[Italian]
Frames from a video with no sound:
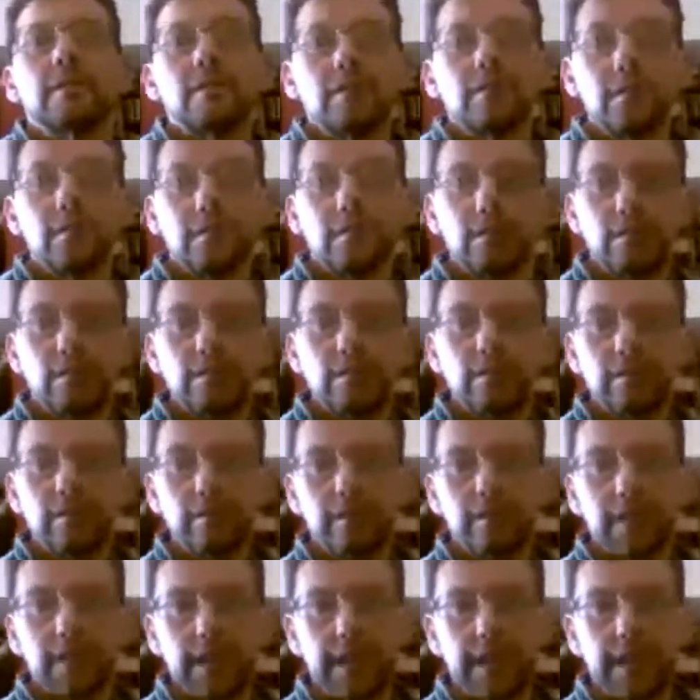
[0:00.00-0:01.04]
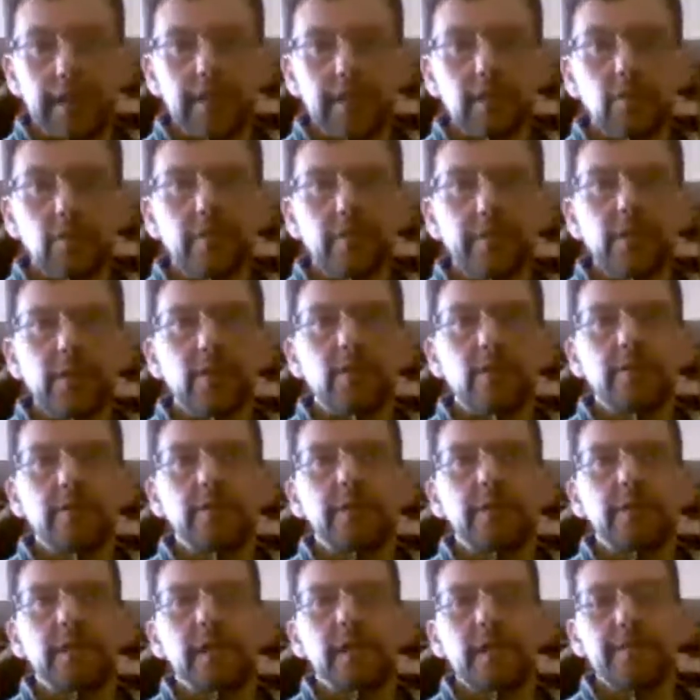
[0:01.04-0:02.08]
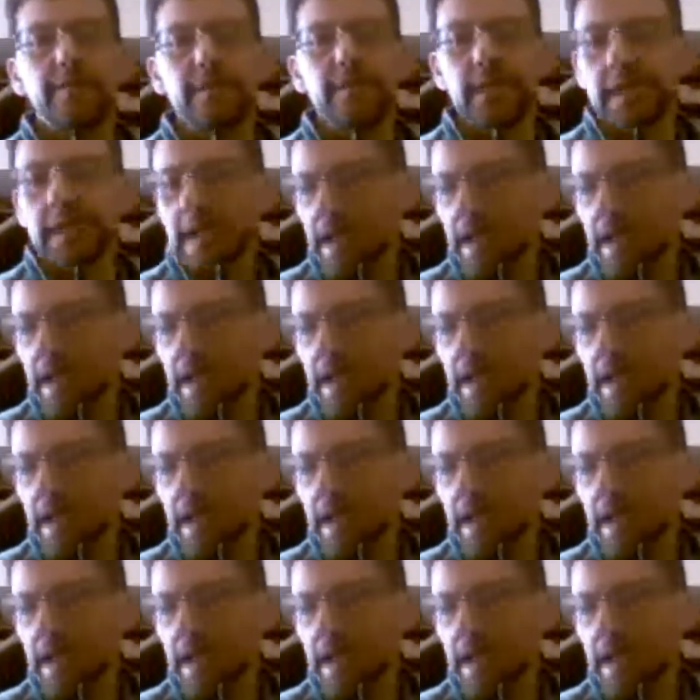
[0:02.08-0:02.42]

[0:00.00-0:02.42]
non sarete numerosi nella mia